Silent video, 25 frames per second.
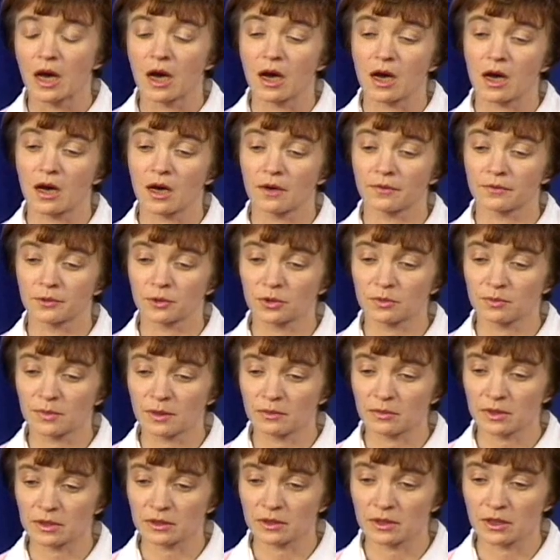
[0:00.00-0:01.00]
А в тот
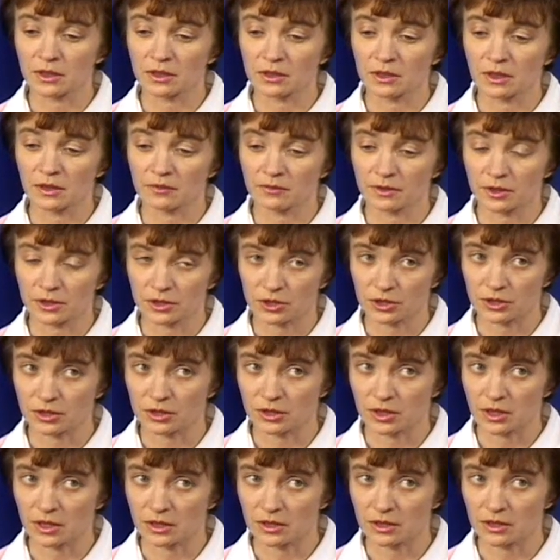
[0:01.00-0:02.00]
момент, когда в нашей
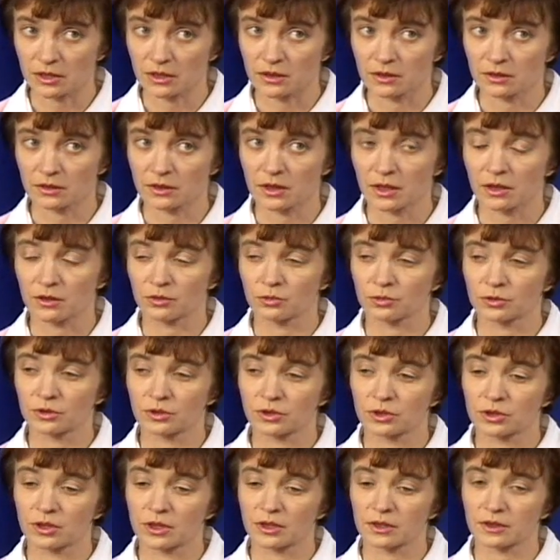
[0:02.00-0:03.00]
стране доходы
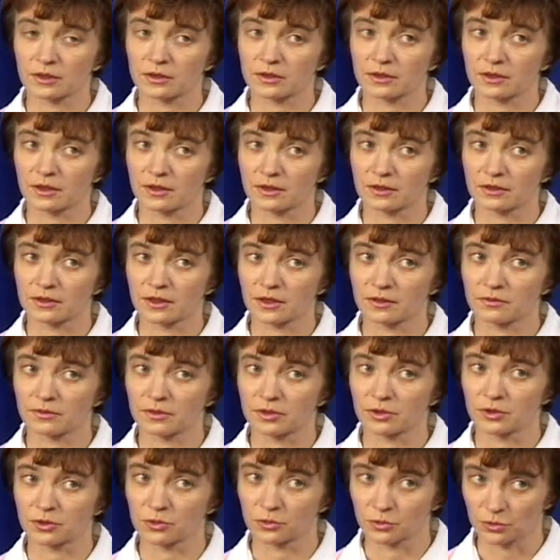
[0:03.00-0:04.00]
человека стали
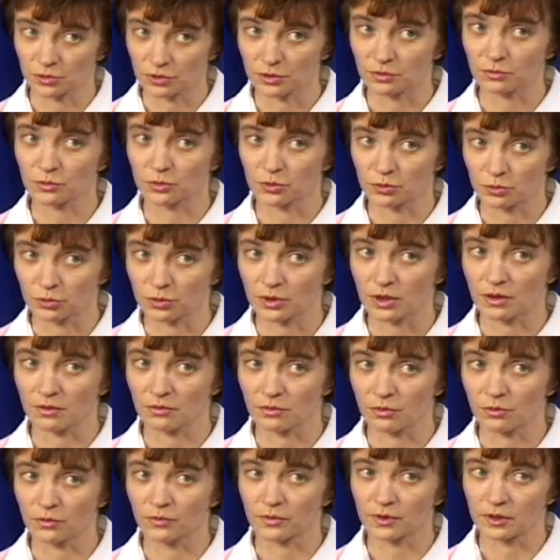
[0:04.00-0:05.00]
зависеть от его
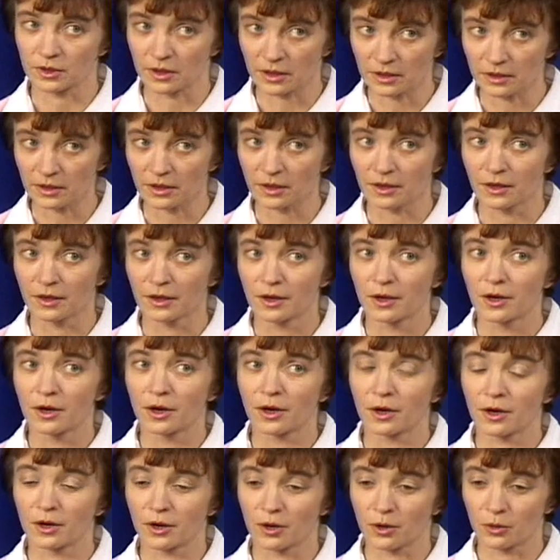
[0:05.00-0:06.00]
трудового вклада,
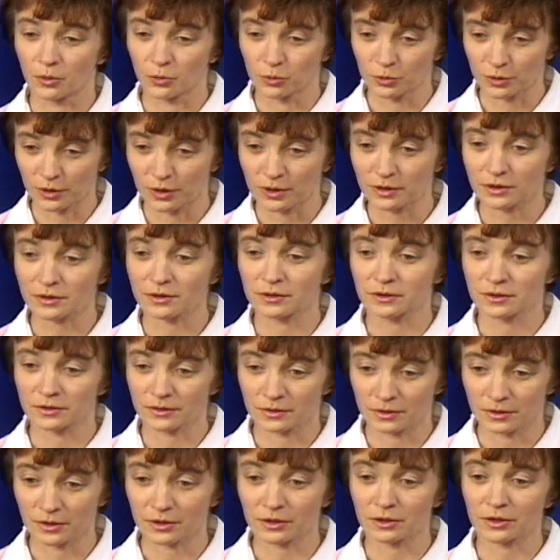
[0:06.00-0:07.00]
угу. а, у нас
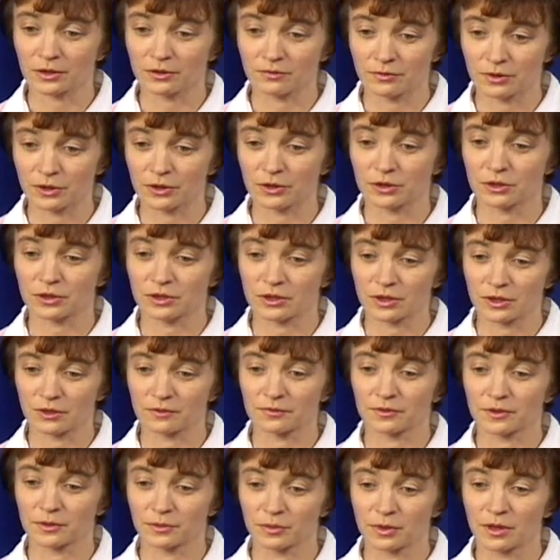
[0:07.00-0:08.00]
это явление стало
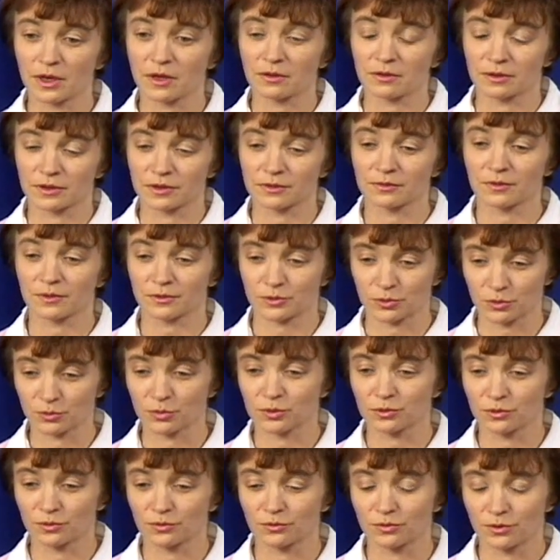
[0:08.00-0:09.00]
формироваться во всем
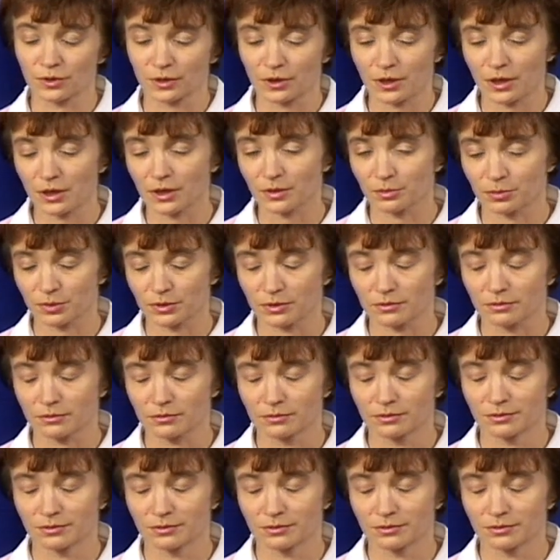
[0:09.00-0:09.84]
своем великолепии.